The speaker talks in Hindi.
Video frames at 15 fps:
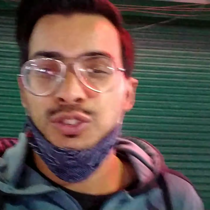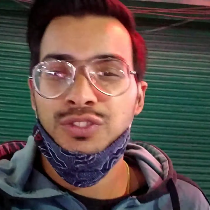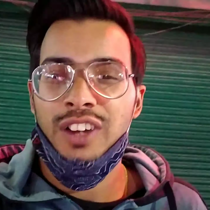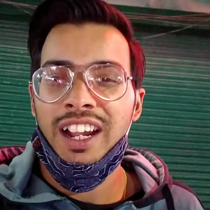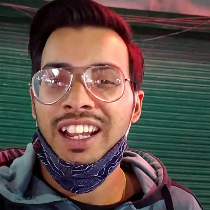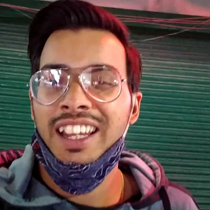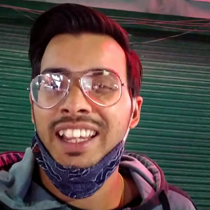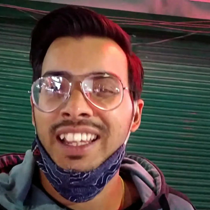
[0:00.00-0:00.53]

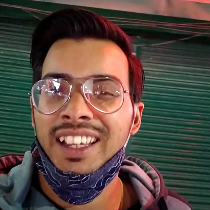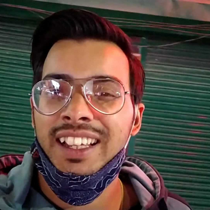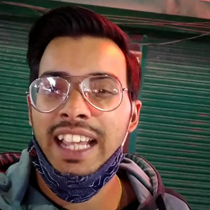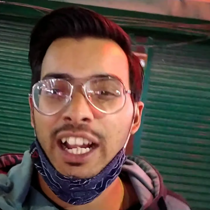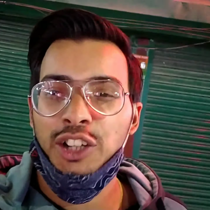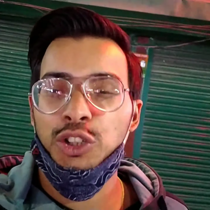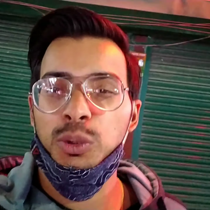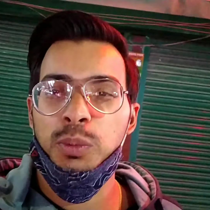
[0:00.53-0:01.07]
फाइनली
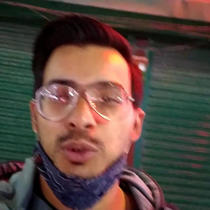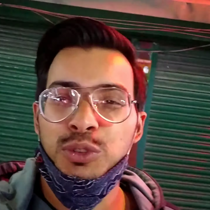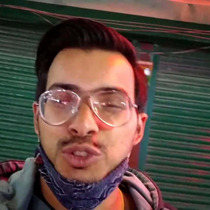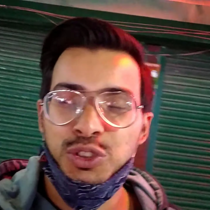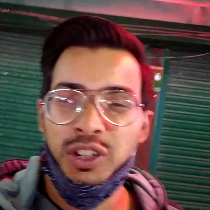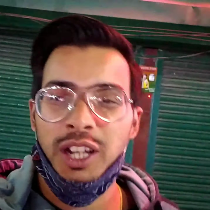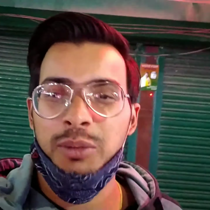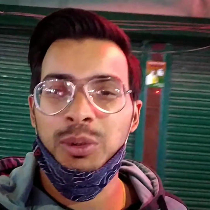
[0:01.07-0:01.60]
गैंगटोक पहुंच
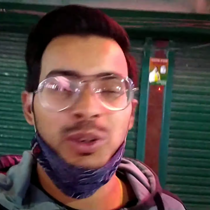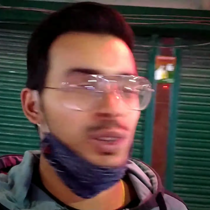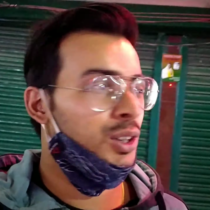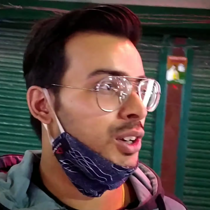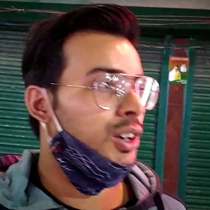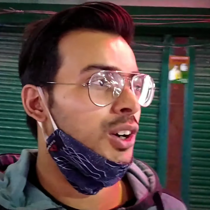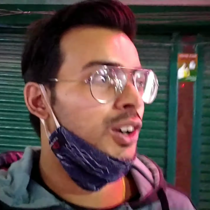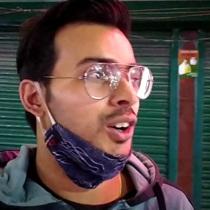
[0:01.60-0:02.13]
चुके हैं हम
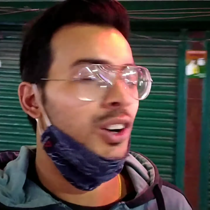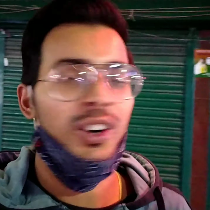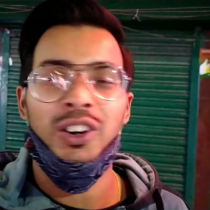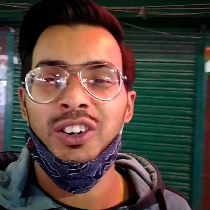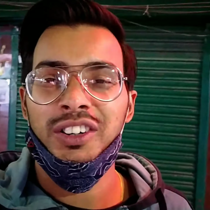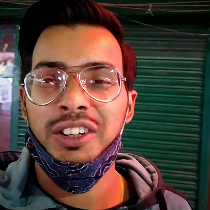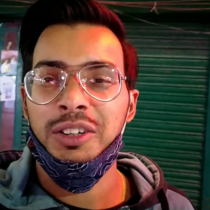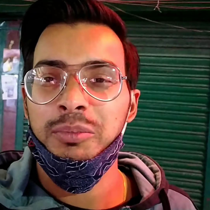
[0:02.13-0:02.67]
लोग
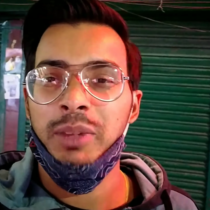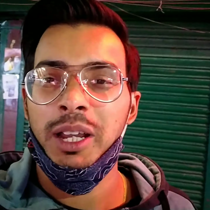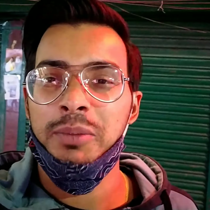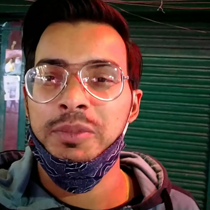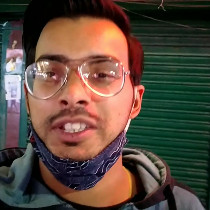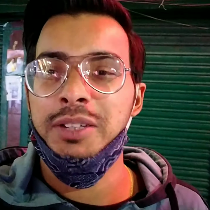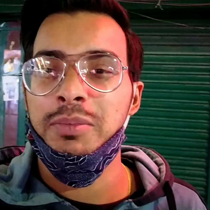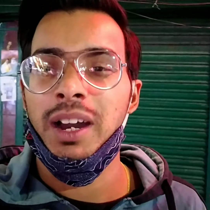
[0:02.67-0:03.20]
और मैं
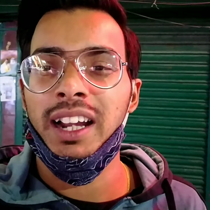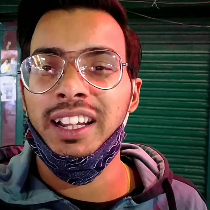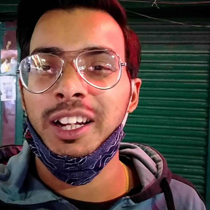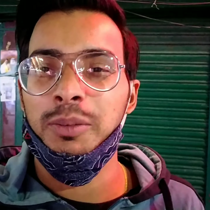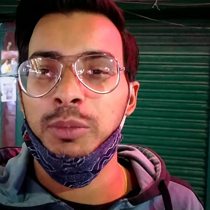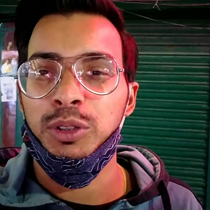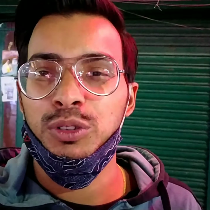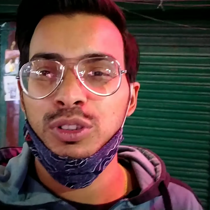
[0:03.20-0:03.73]
एम जी मार्केट
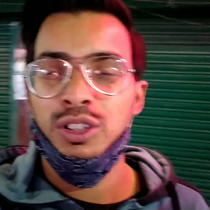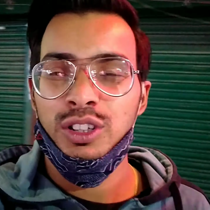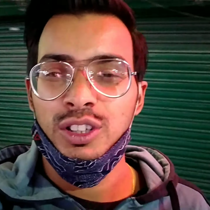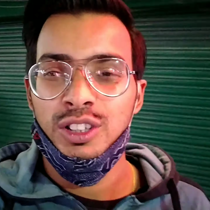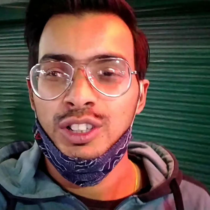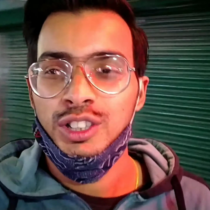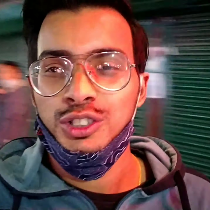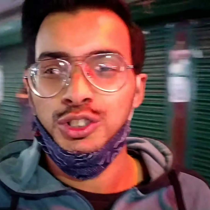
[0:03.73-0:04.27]
में
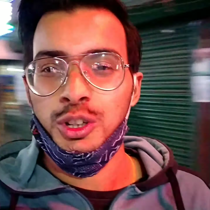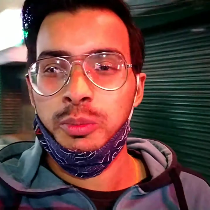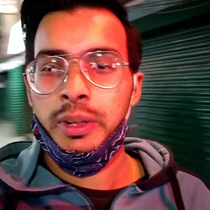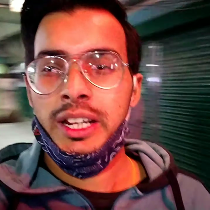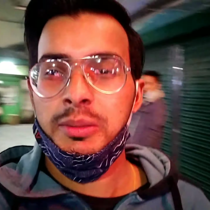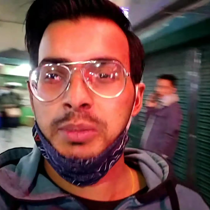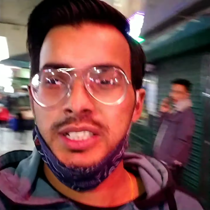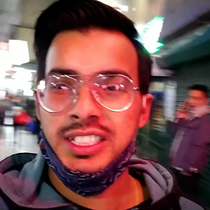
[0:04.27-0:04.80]
हूँ जो
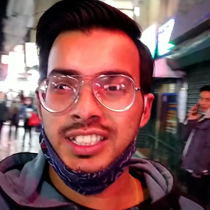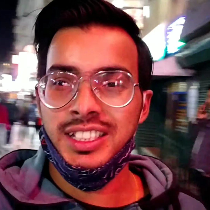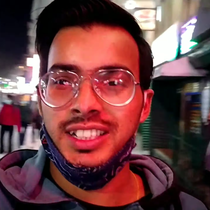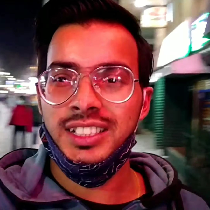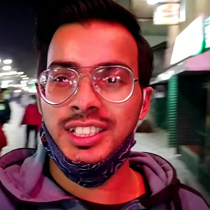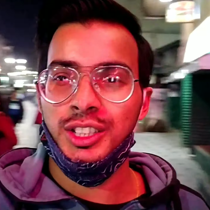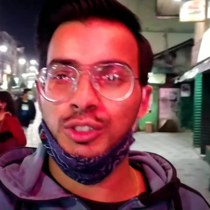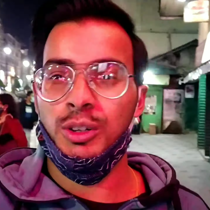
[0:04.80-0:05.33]
मेरे पीछे देख
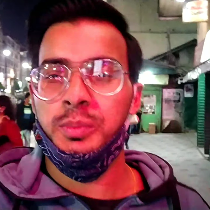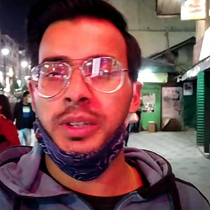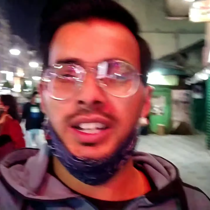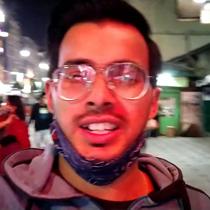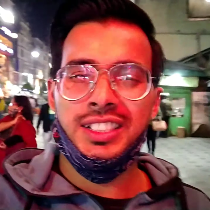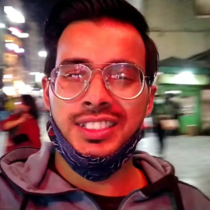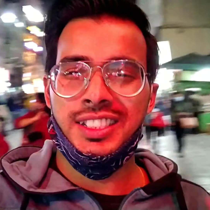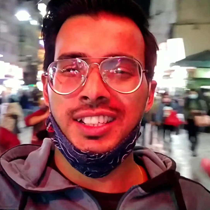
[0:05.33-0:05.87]
सकते हो आप
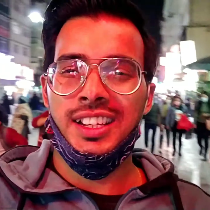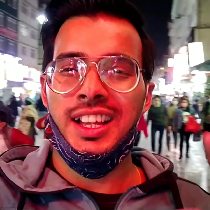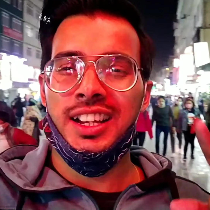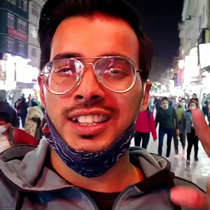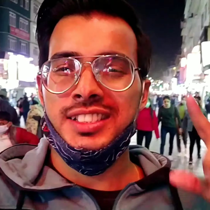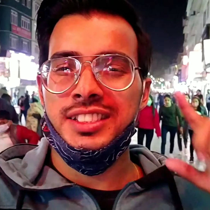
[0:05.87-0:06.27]
यहाँ से लाके